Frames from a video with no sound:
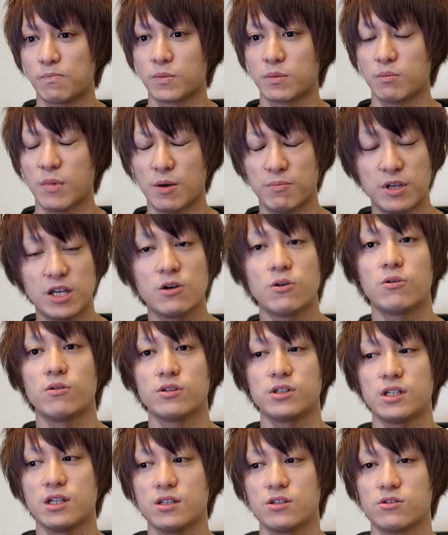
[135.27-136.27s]
まあ、
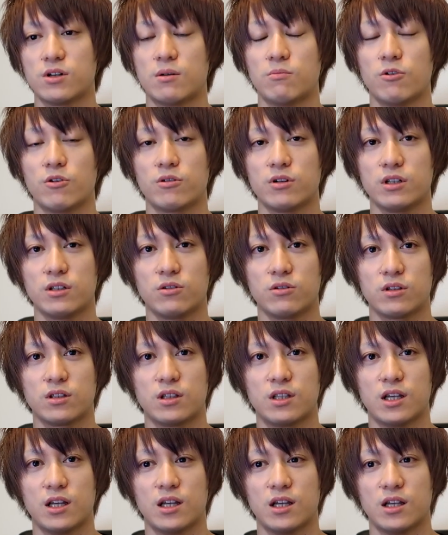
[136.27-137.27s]
BO4 シーズンは僕にとっ
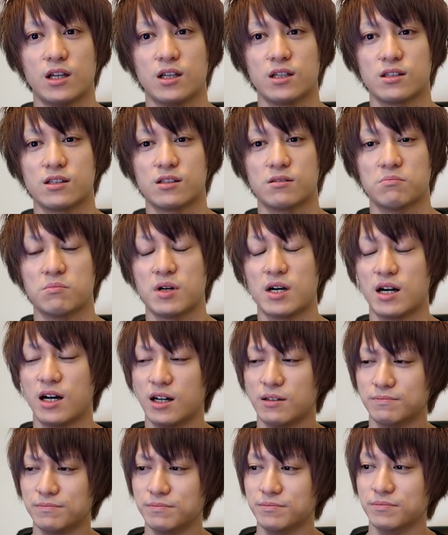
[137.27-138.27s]
て、
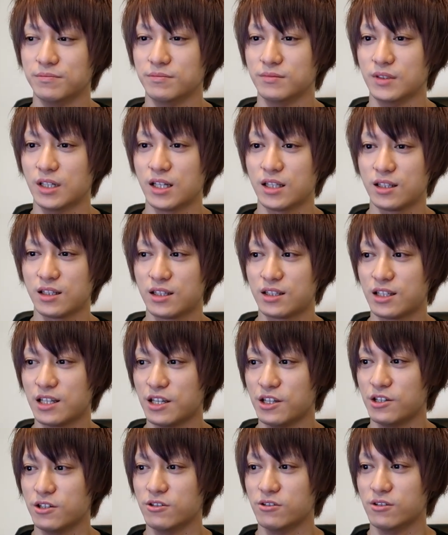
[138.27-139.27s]
まあ、なんて
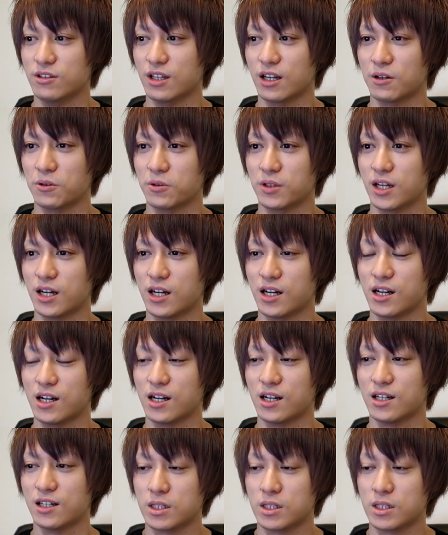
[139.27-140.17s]
言うんだろうな。